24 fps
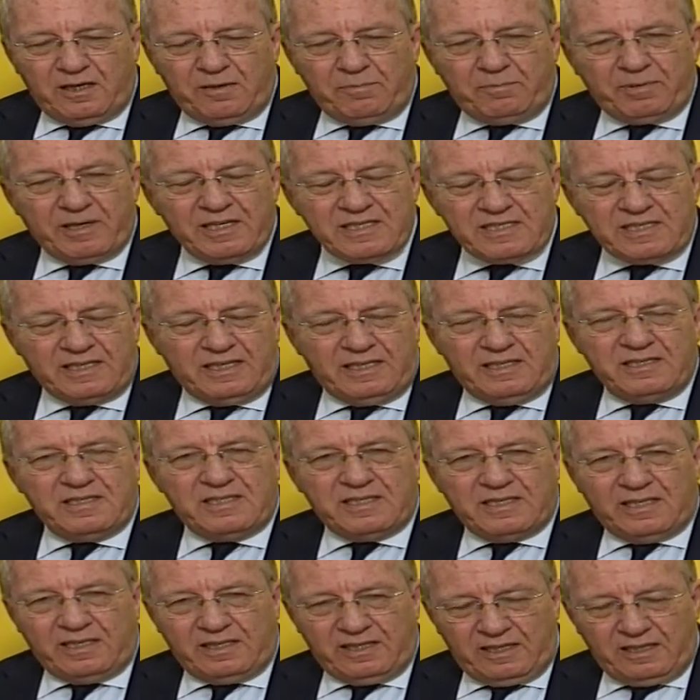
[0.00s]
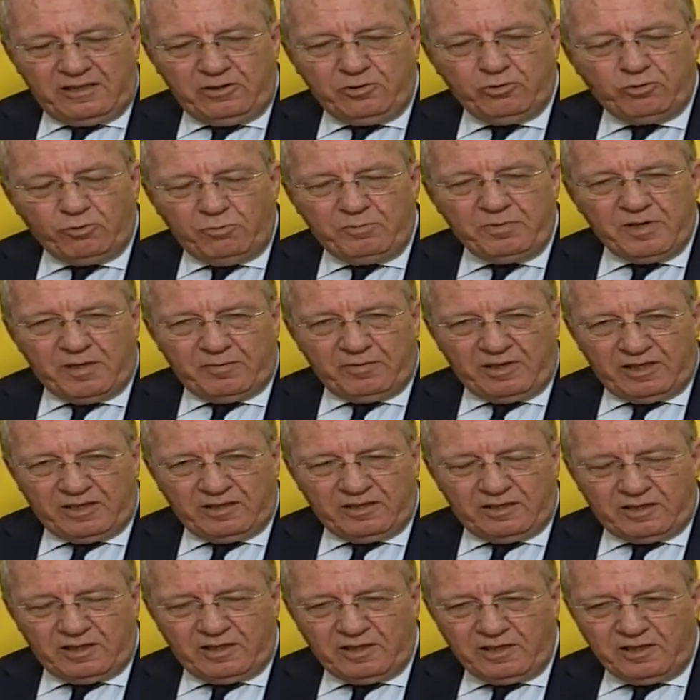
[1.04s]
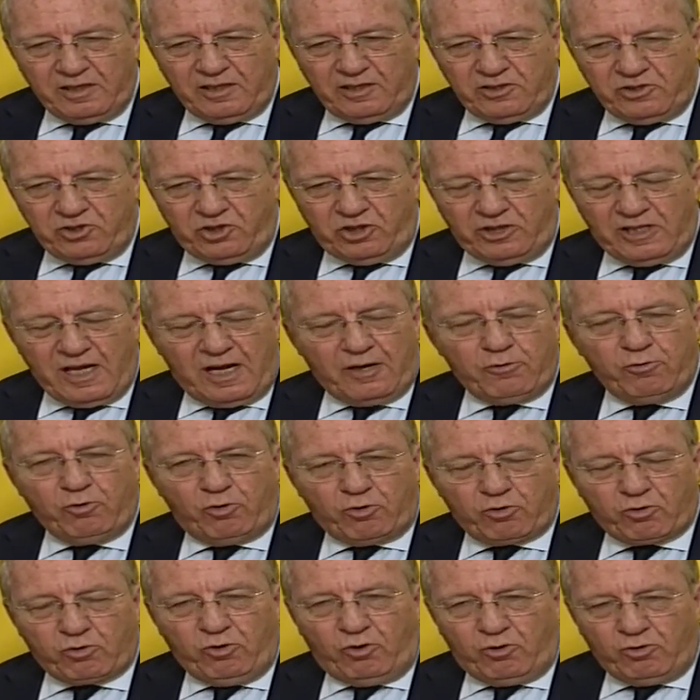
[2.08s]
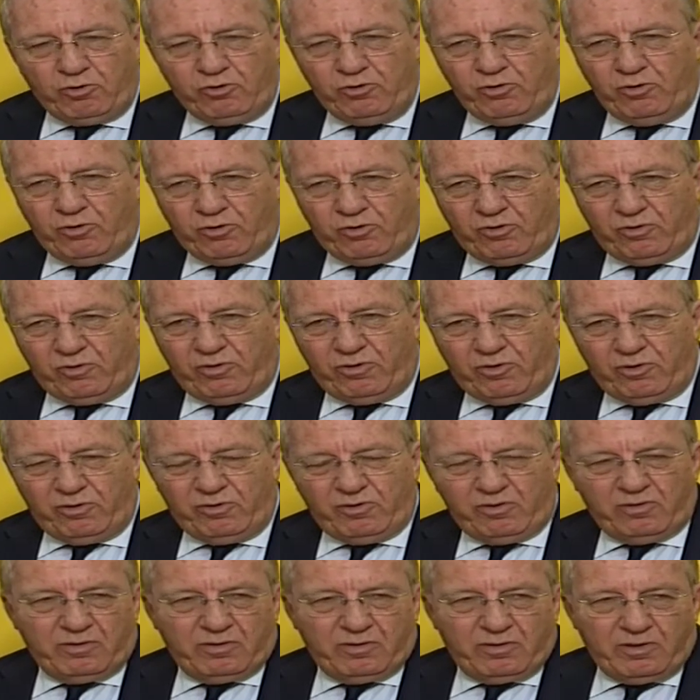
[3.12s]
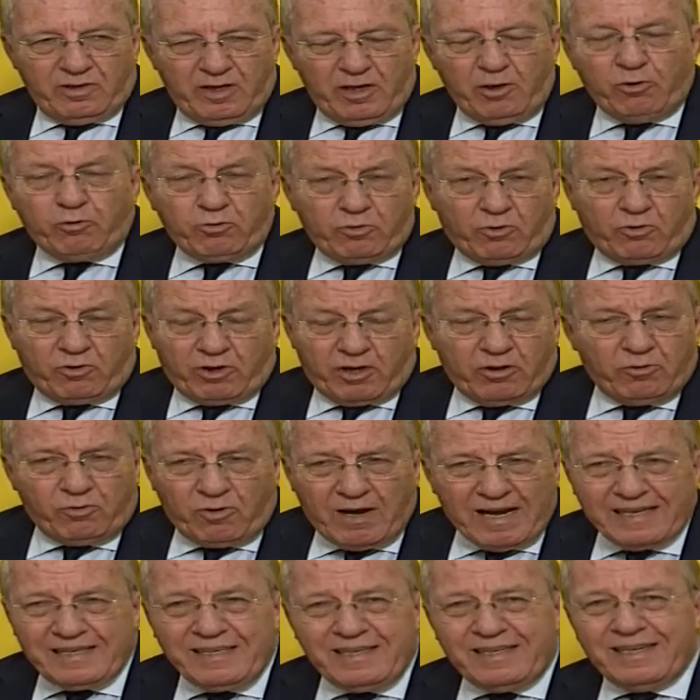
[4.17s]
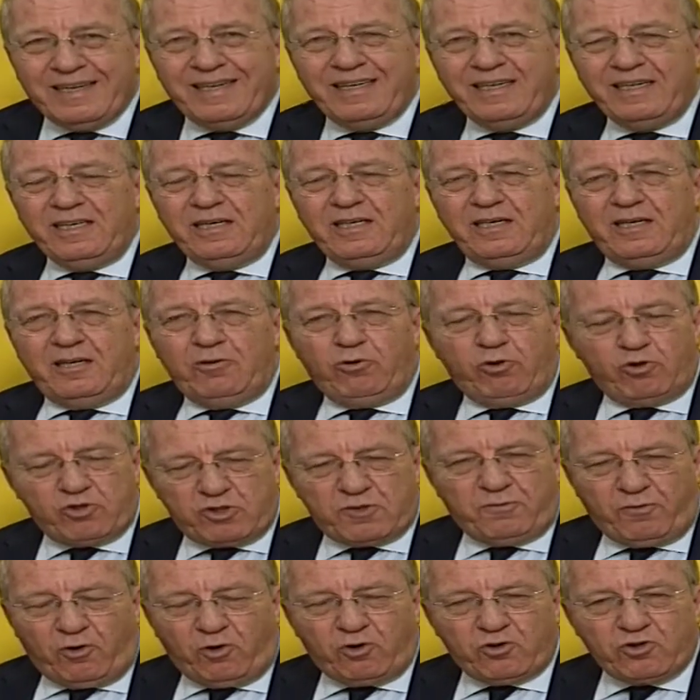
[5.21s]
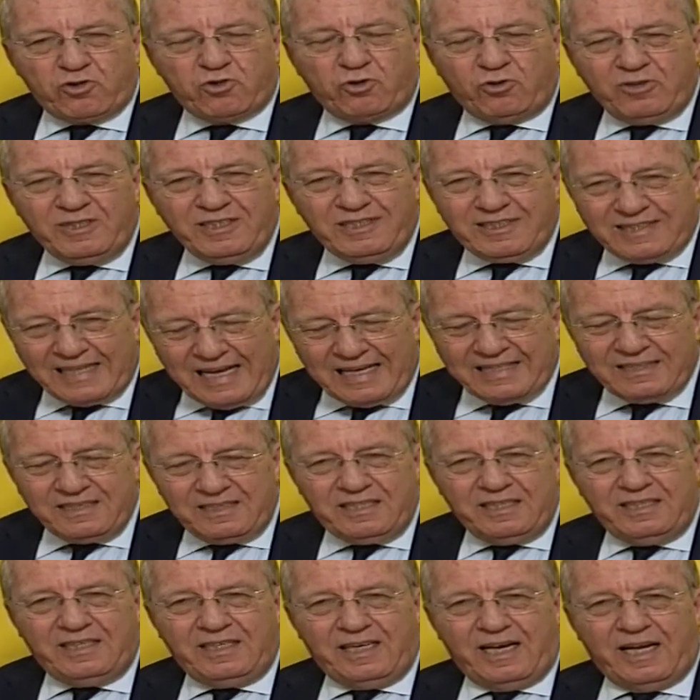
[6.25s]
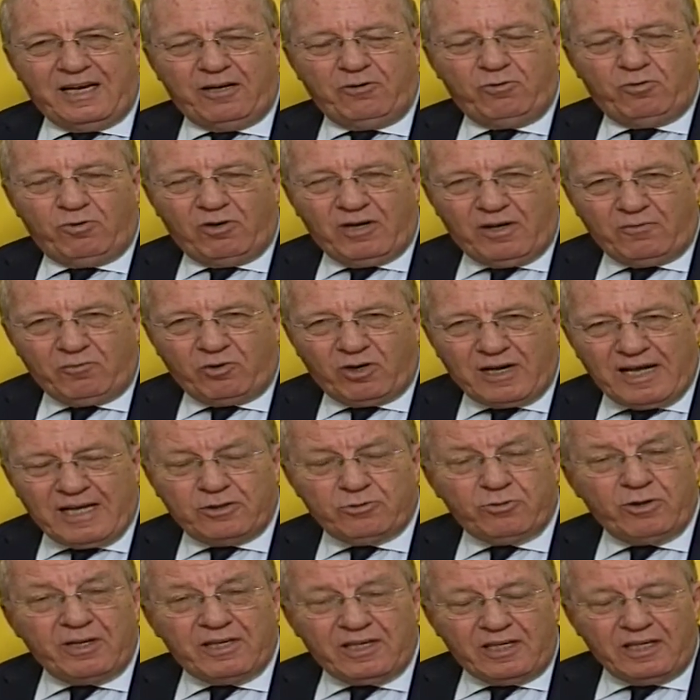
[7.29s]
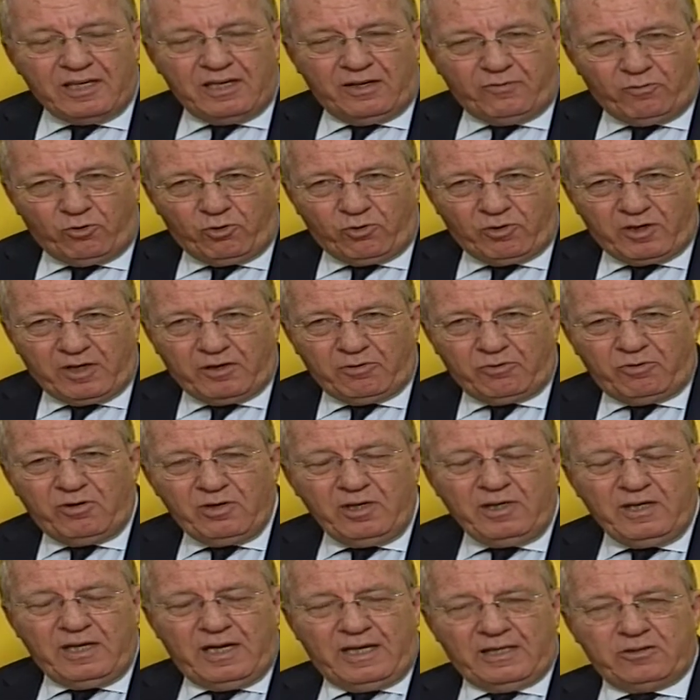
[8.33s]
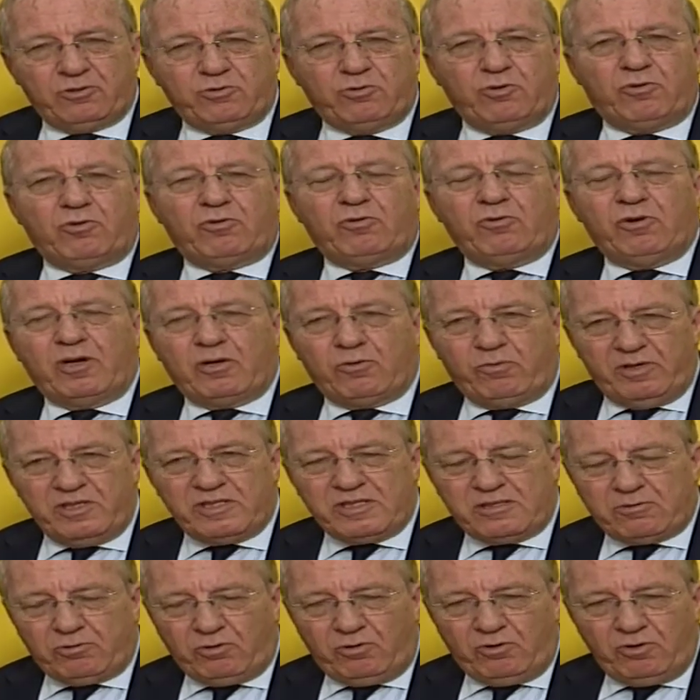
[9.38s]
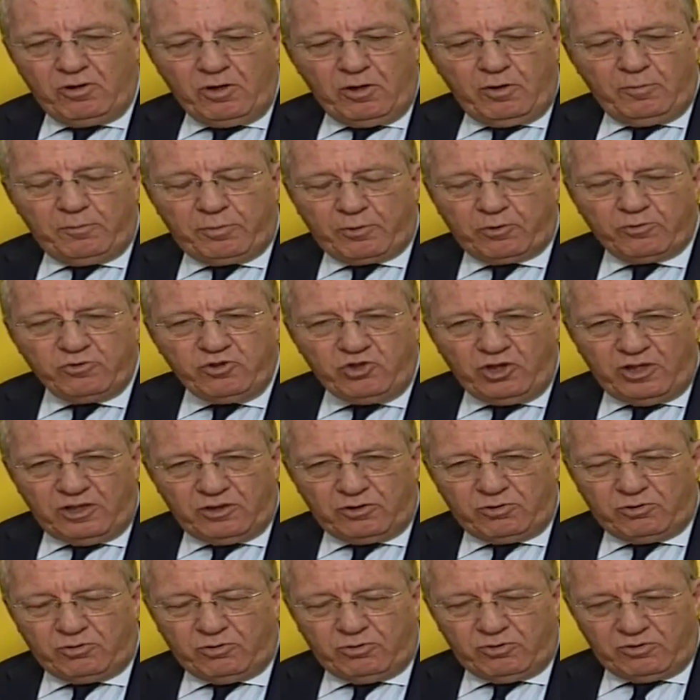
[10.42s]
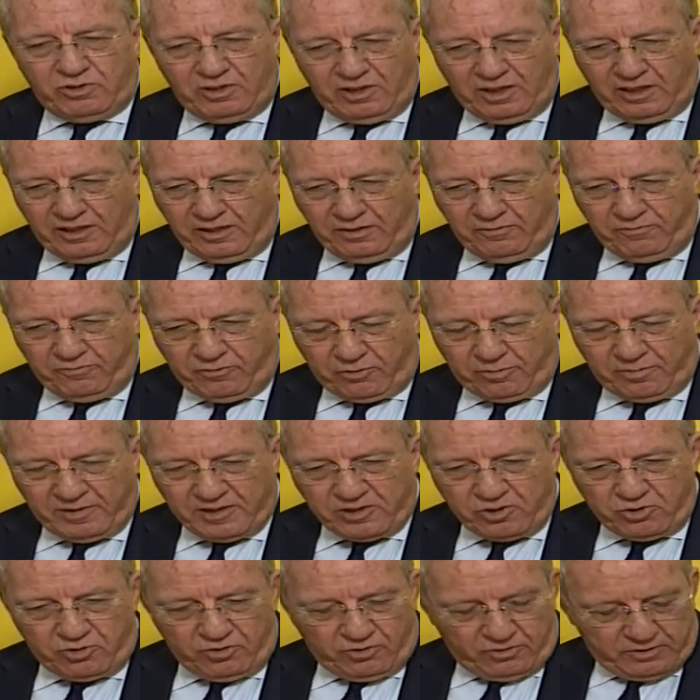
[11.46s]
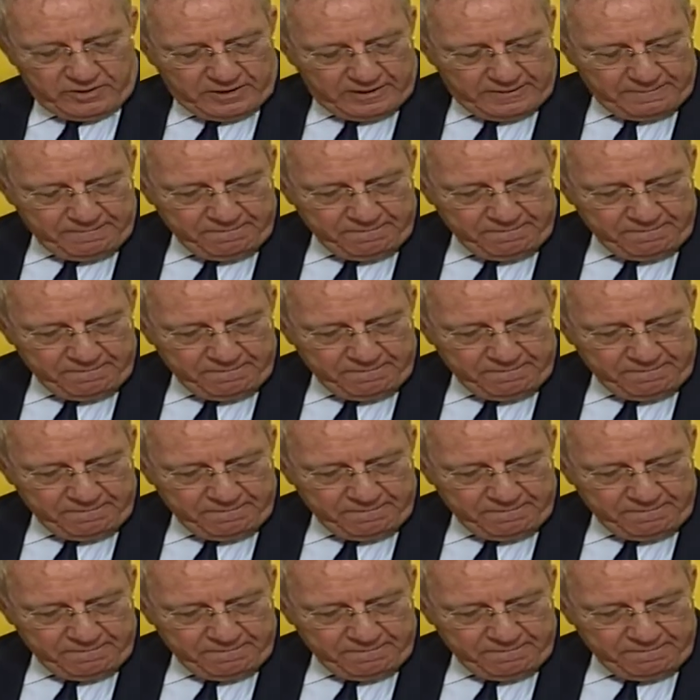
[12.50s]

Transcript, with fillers: presenze che indubbiamente ci danno orgoglio e onorano anche lo sforzo di tanti che hanno lavorato e che lavorano attorno a questo progetto dell'informazione.